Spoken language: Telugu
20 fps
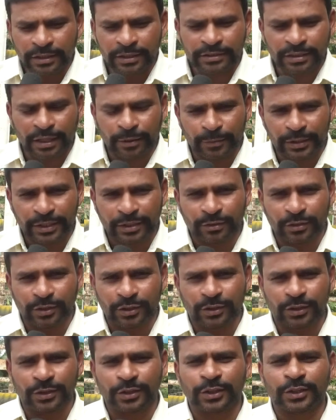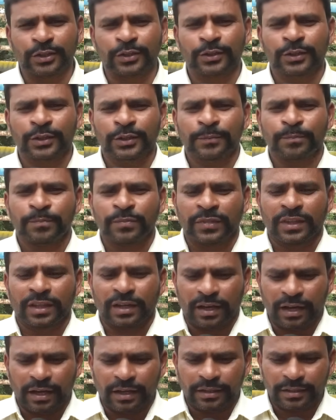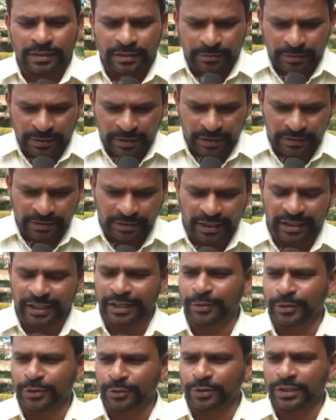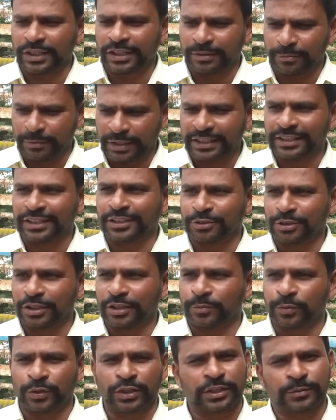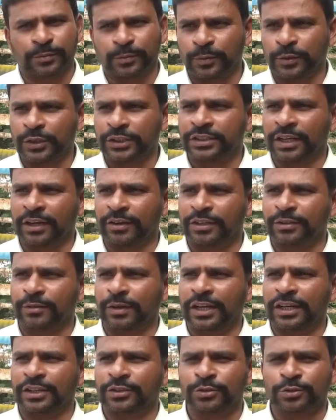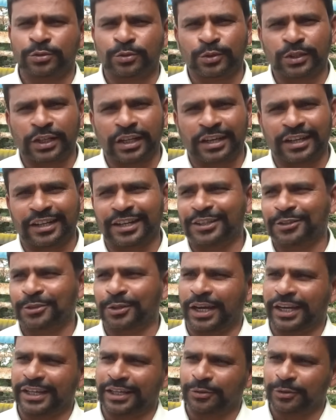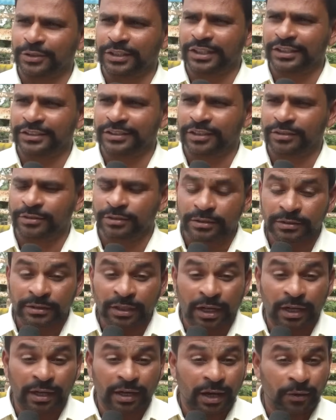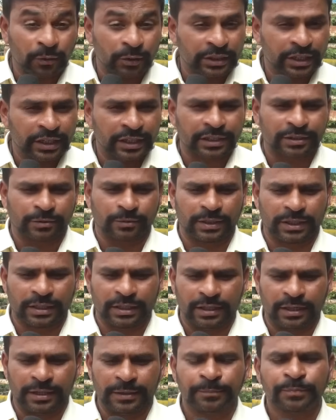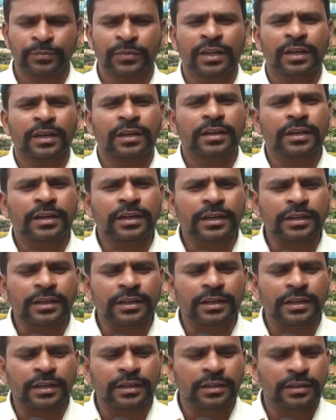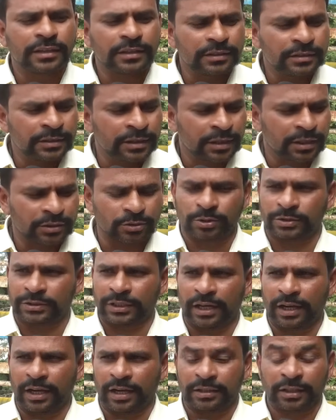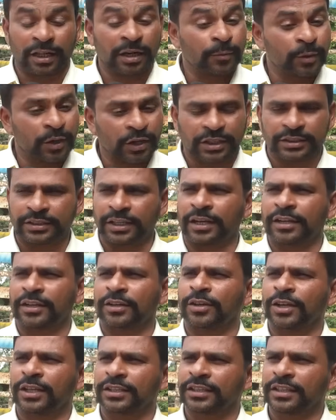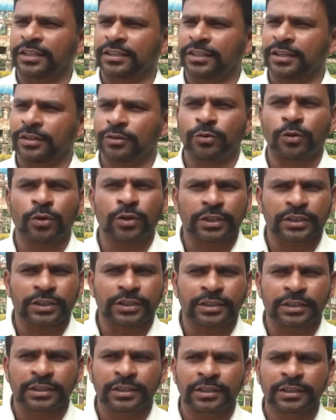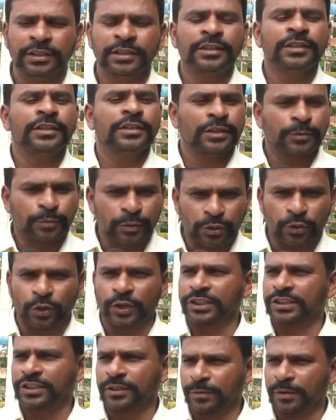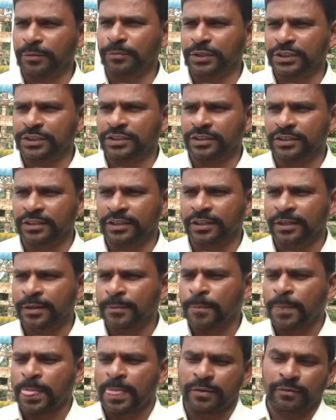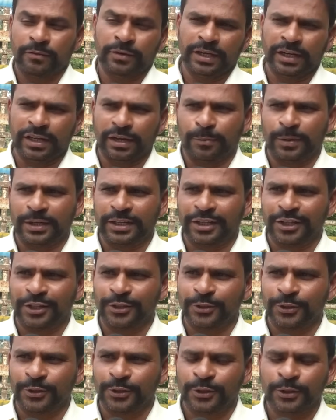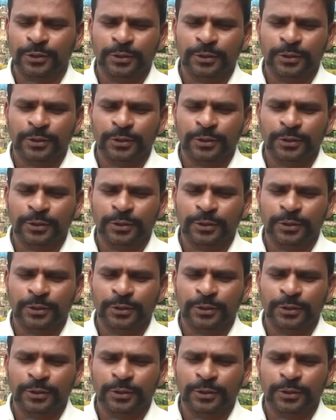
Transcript: ఈ సమయంలో కేసీఆర్ ఏమనుకున్నాడని మనకెందుకులే పోయి పోయి సావని వాళ్ళే చూసుకుంటారు అన్నట్టు ఆయన వదిలేశాడు దా వదిలేయటం వల్ల ఈయనకి ఈయనతో సహా నలభై ఒక్క శాఖల్లో అందరికీ కోర్టు ఇప్పుడు నోటీసులు పంపించింది వీళ్ళు ఏమన్నారు